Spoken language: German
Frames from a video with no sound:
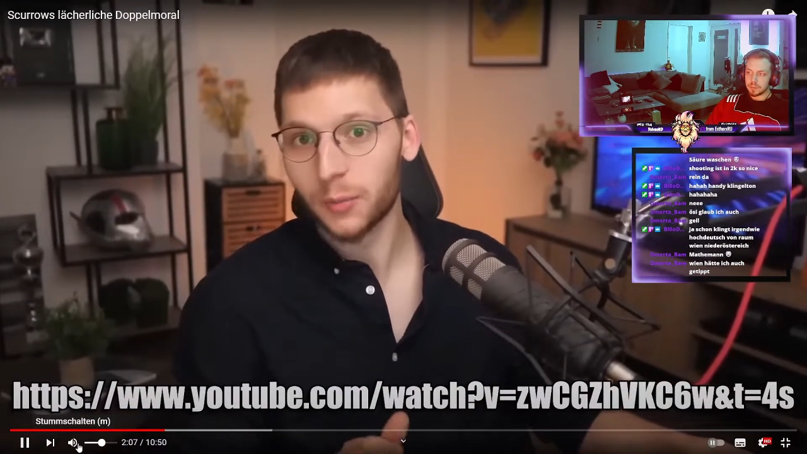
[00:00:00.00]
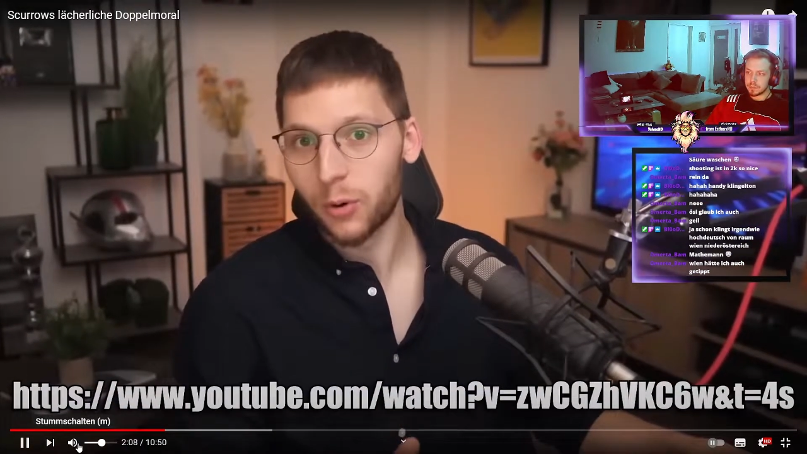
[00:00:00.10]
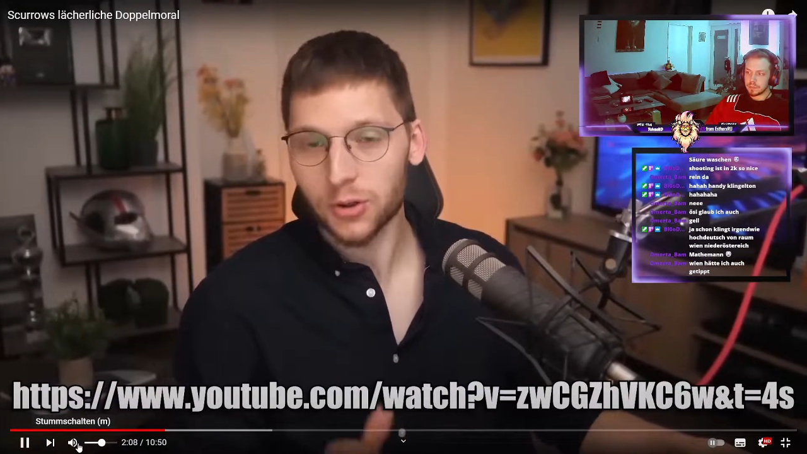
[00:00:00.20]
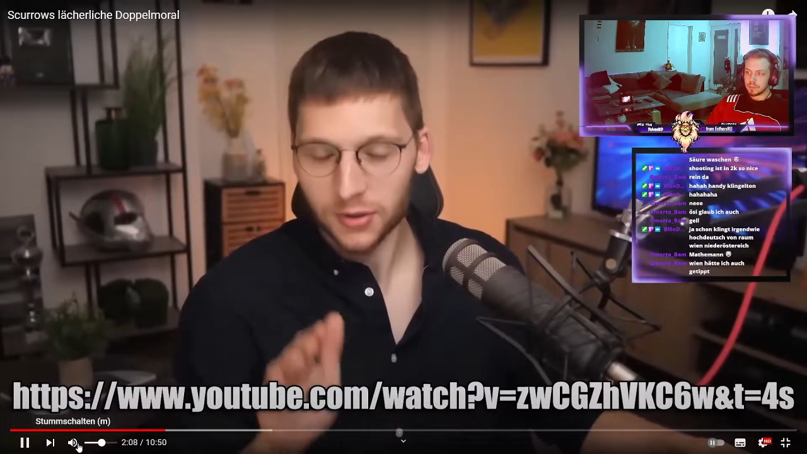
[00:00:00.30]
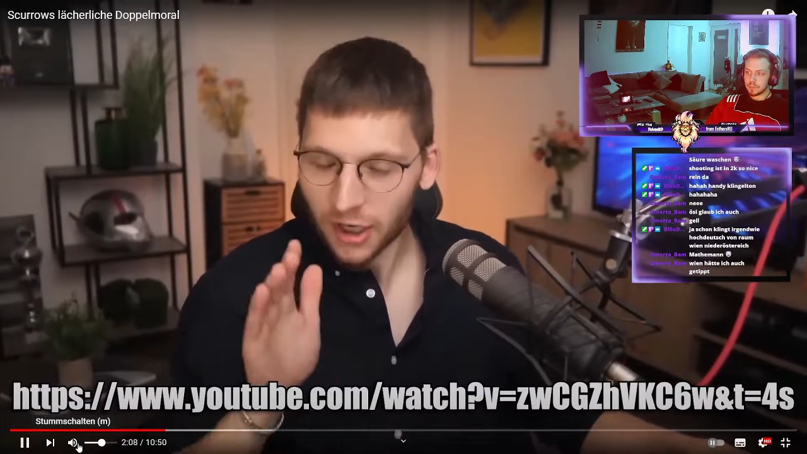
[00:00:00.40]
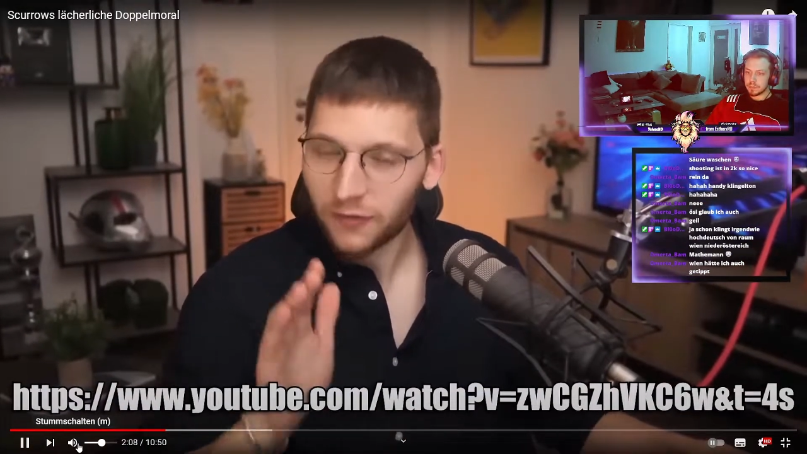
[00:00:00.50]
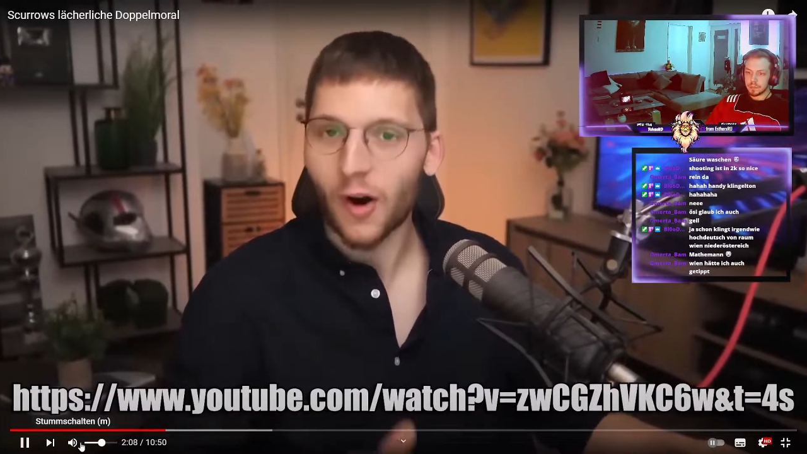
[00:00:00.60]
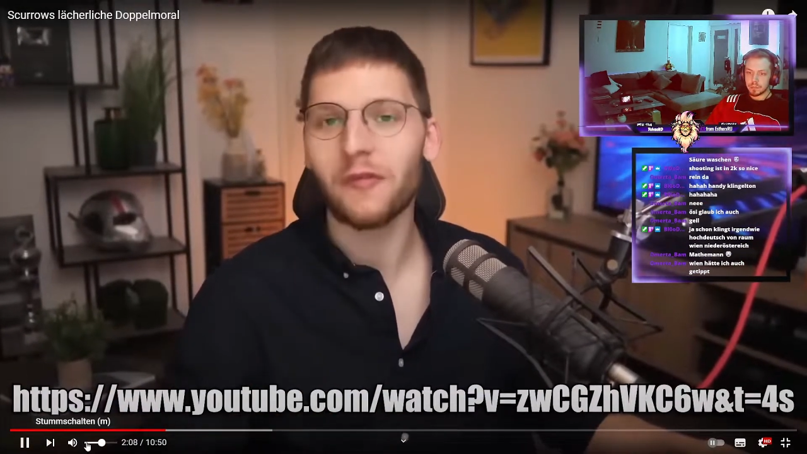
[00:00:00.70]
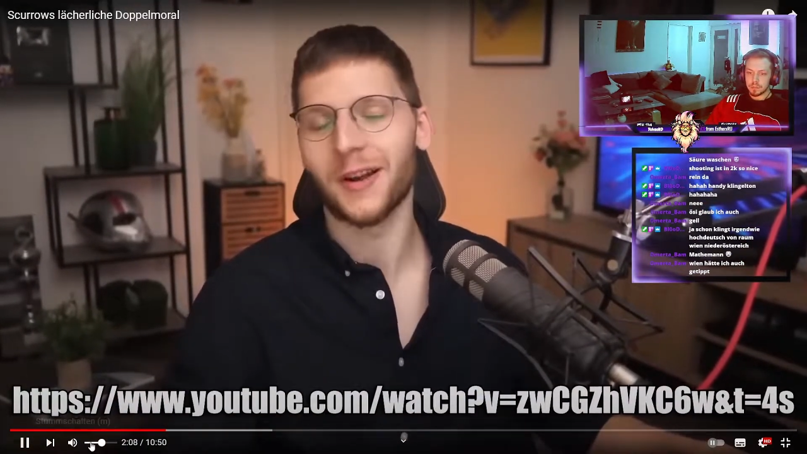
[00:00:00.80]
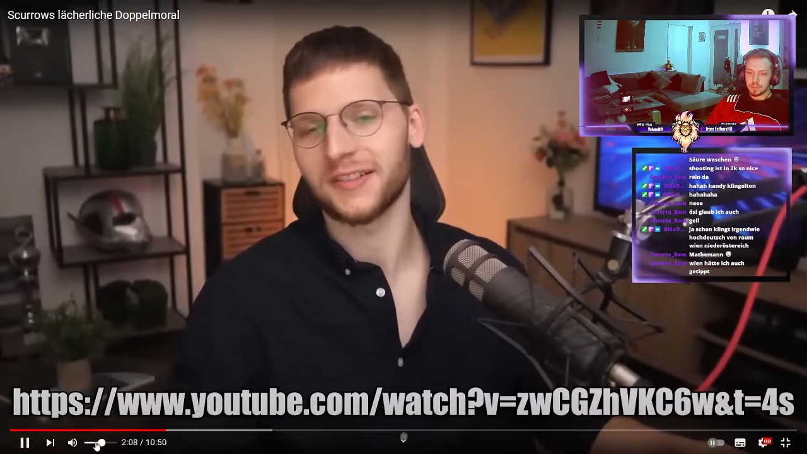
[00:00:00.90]
gepusht und darauf
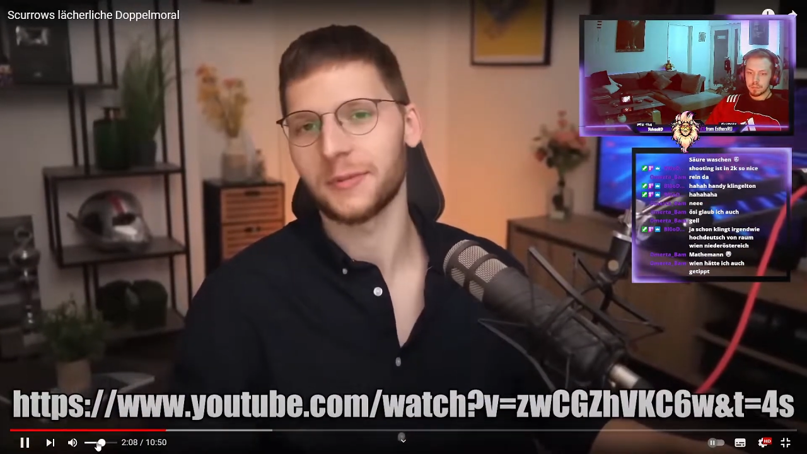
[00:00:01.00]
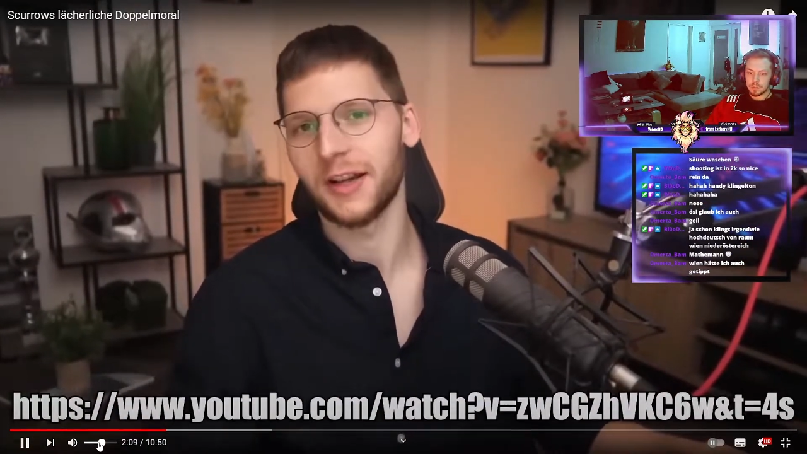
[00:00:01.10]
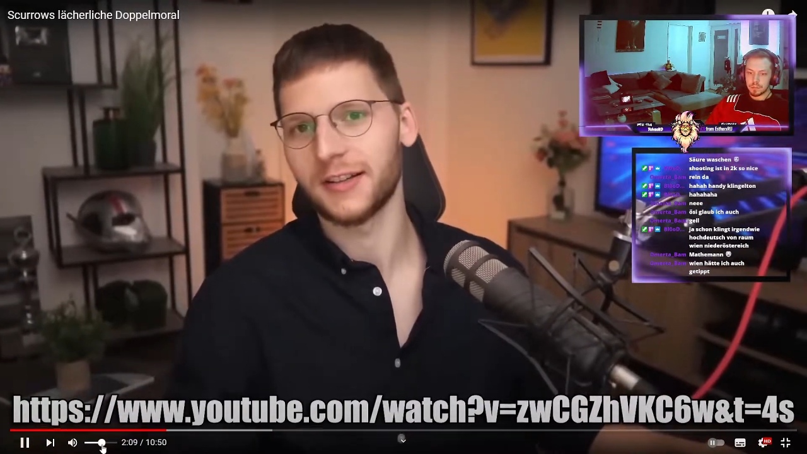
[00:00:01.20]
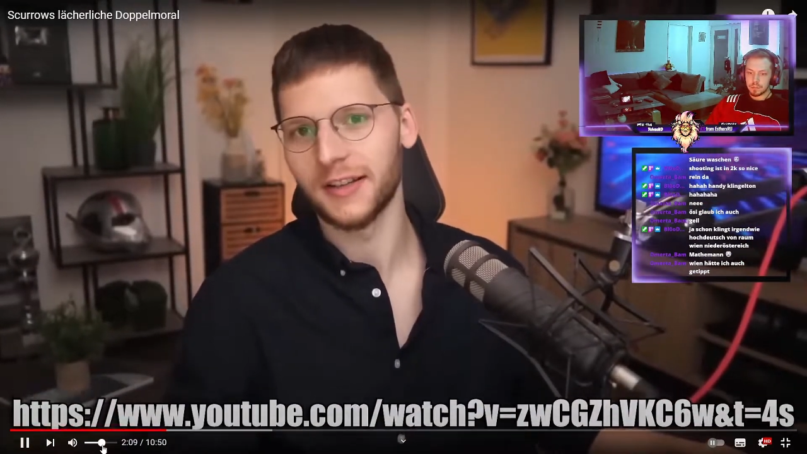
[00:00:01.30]
Aufmerksamkeit